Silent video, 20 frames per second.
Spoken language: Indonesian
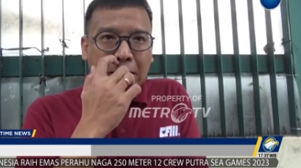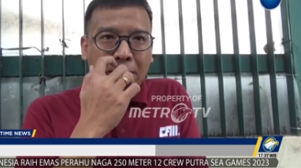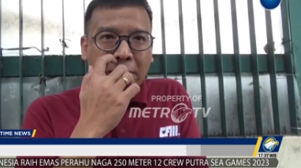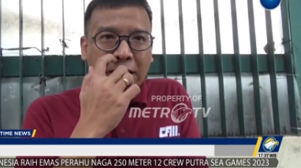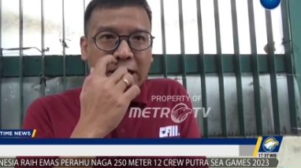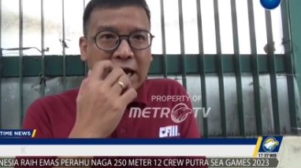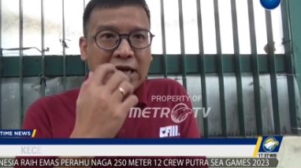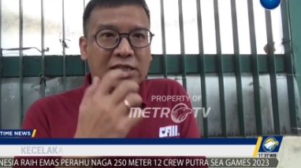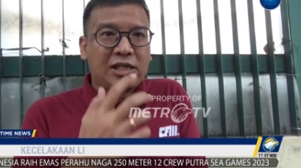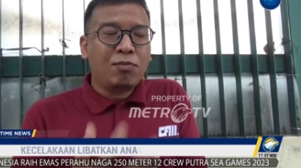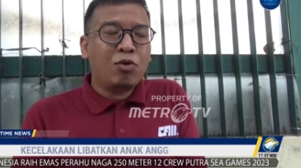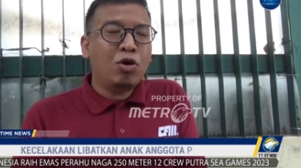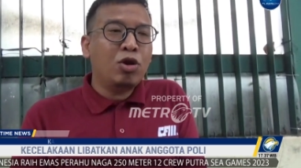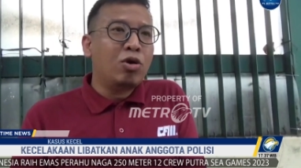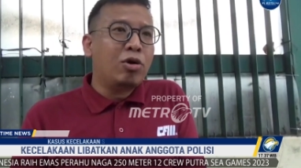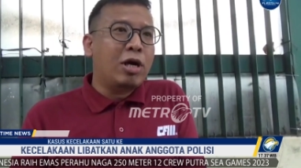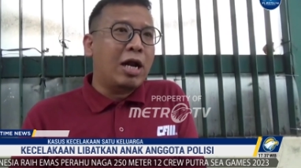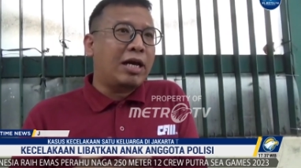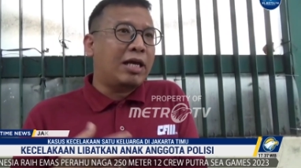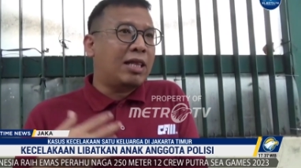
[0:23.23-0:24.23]
mediasi
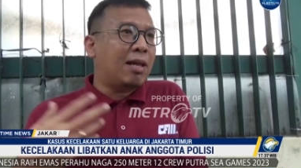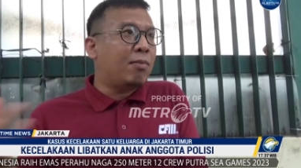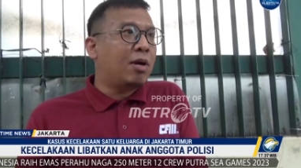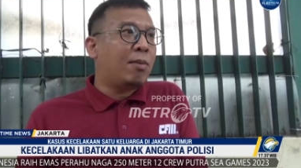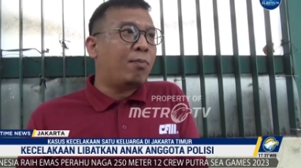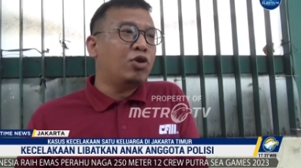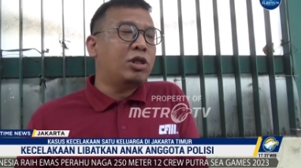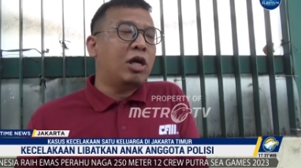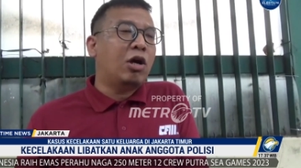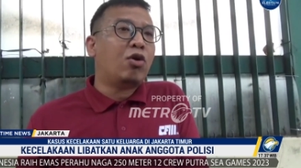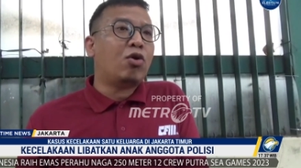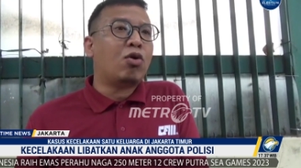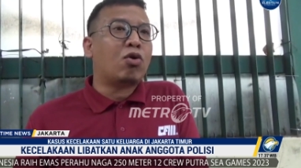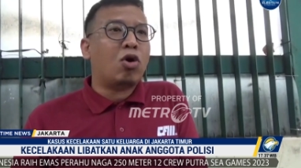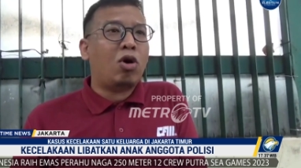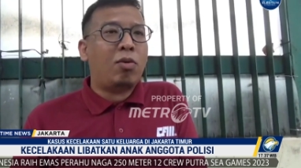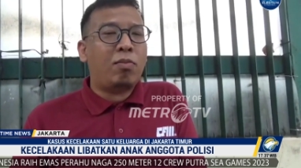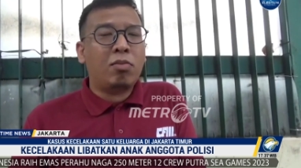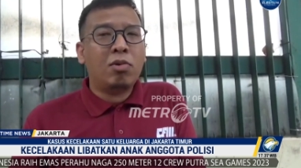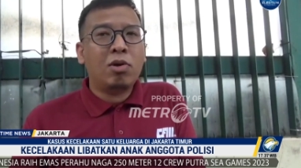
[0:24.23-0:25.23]
dulu dan kita
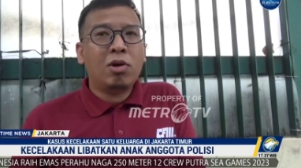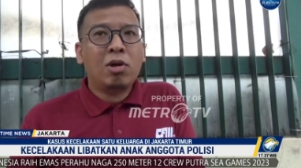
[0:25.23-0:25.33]
hukum.